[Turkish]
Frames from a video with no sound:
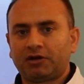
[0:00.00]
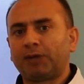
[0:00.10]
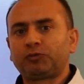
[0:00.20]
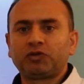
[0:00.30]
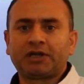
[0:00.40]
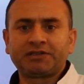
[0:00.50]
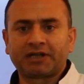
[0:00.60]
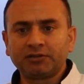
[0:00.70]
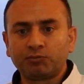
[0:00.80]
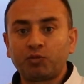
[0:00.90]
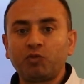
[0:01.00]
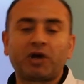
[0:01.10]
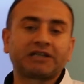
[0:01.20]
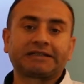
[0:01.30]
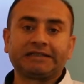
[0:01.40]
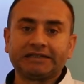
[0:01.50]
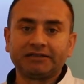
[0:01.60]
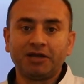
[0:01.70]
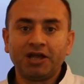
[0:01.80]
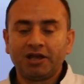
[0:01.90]
Abdülaziz Han bu
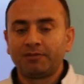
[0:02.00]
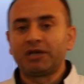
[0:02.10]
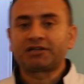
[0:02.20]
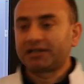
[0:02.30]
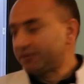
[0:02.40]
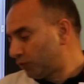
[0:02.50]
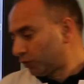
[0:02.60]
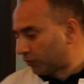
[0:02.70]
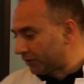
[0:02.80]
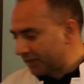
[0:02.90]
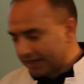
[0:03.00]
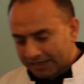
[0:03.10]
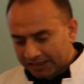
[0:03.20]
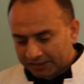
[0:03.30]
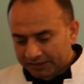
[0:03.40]
baskıyı merkezi otoriteye